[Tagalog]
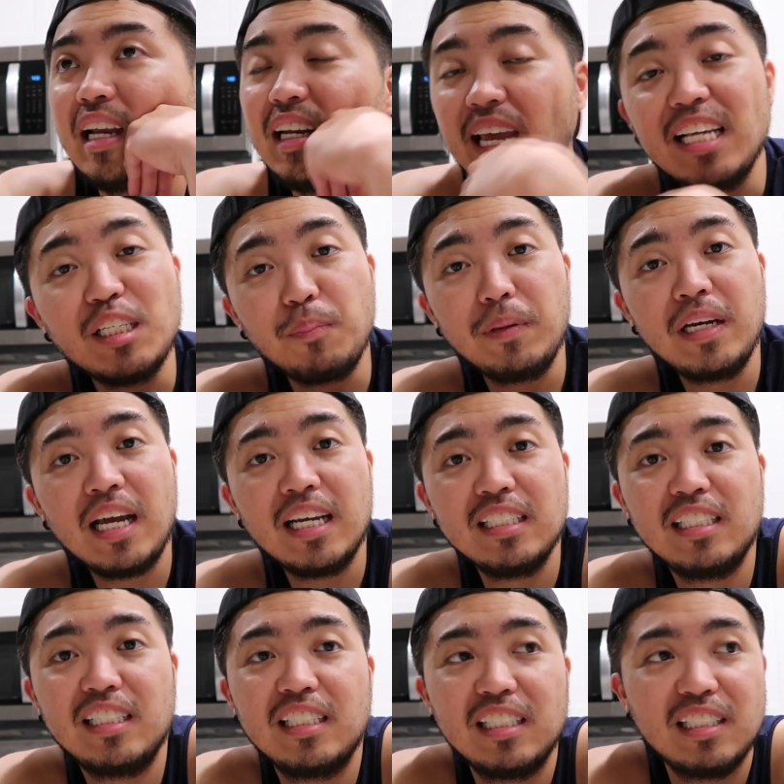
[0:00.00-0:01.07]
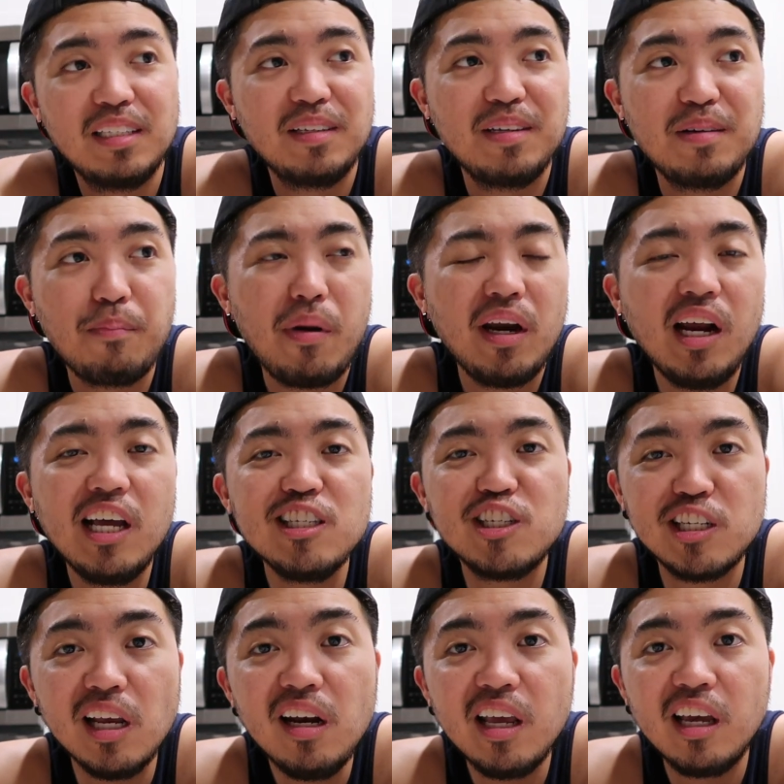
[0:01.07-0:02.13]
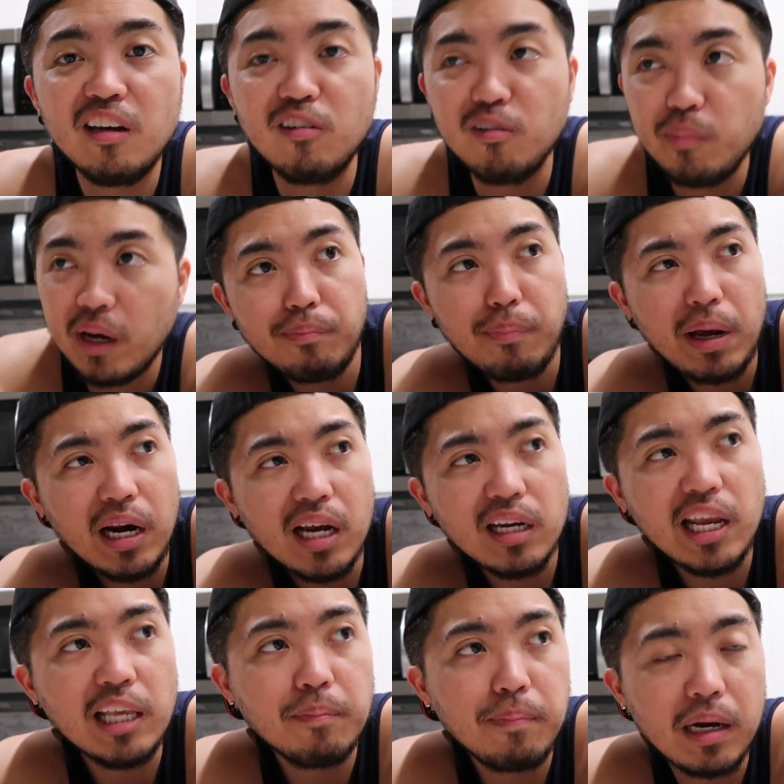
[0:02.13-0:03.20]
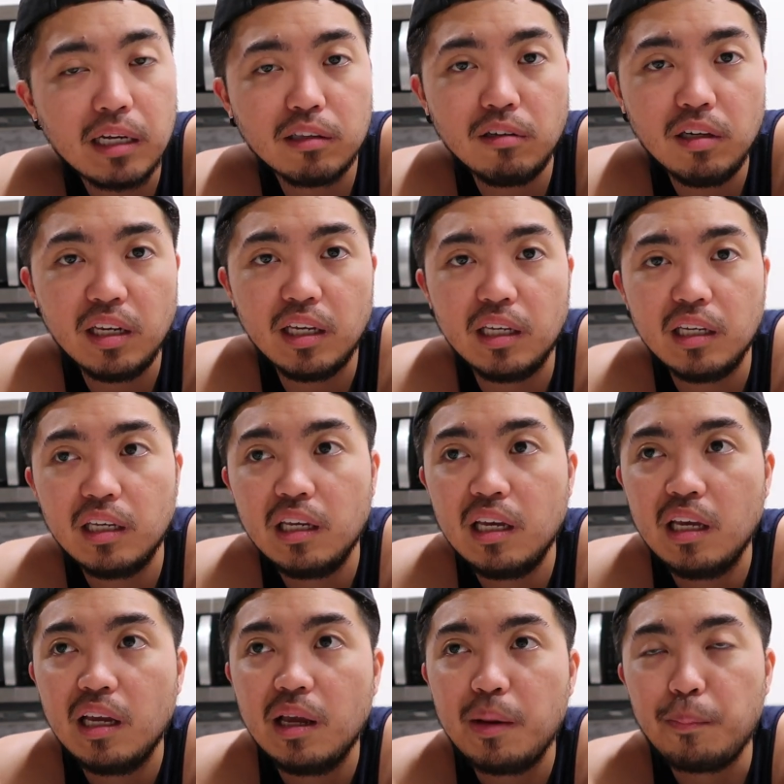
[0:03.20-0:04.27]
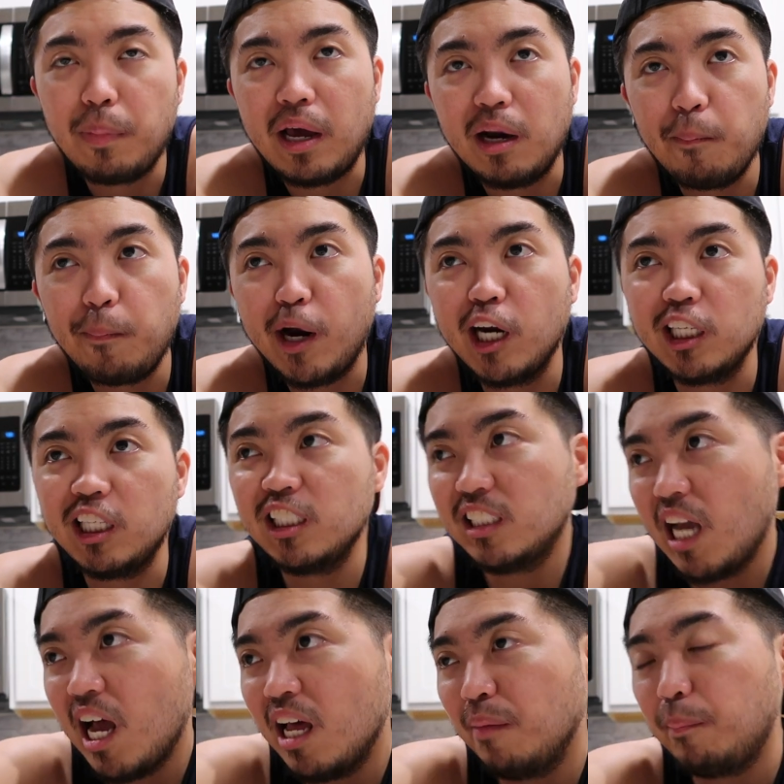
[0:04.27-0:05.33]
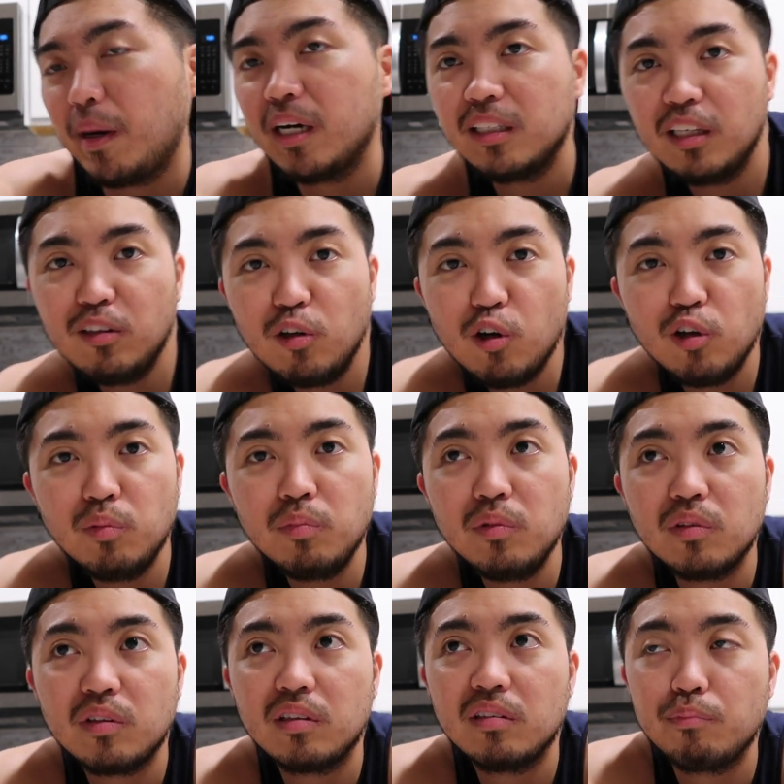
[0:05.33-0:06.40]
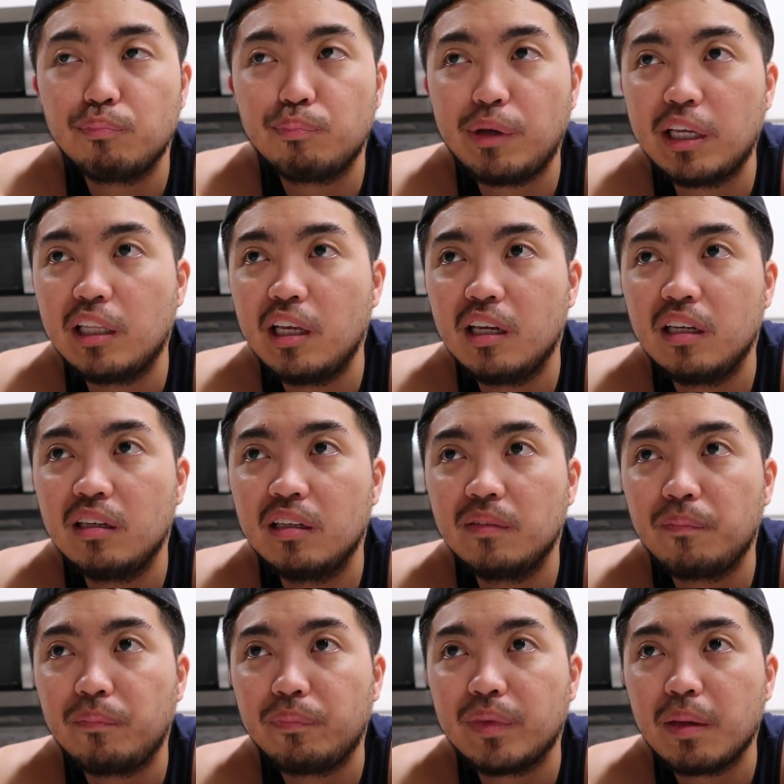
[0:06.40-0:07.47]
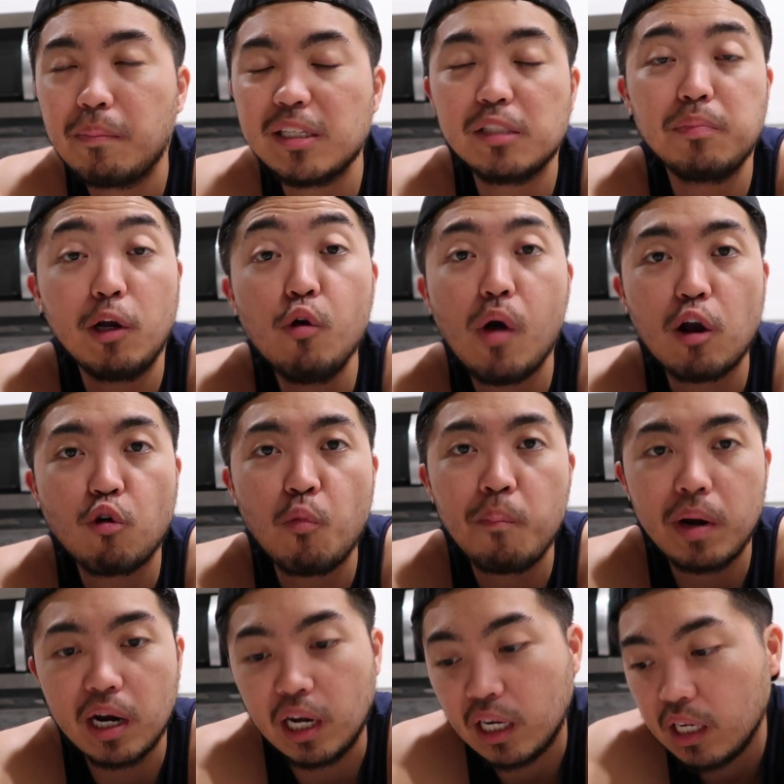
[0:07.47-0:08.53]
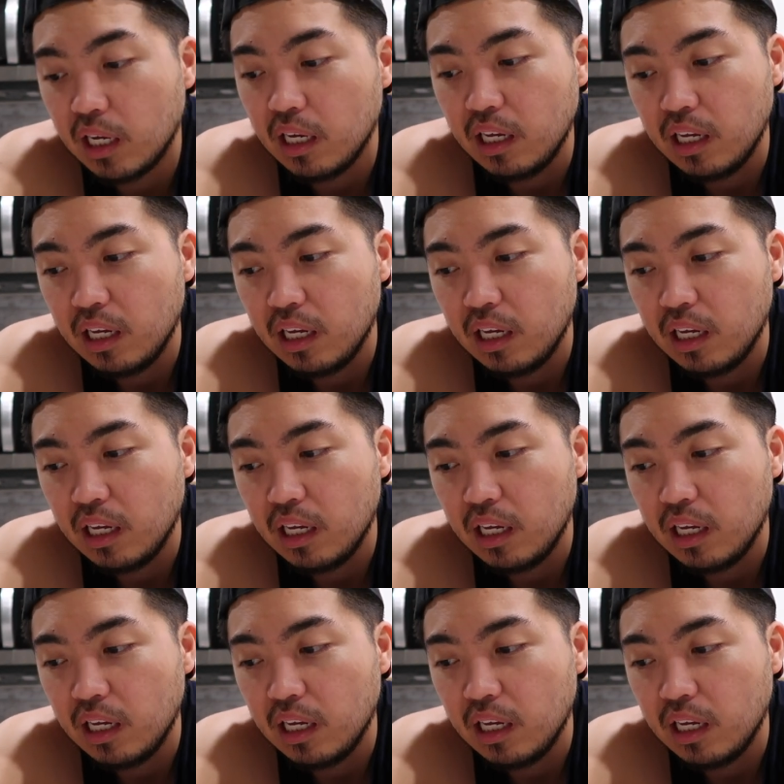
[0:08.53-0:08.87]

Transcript: Unlike sa Pinas, parang ang chill eh, no? Parang ang laid back dun eh. Parang party dyan, party dun, pwedeng mas maluwag kumbaga.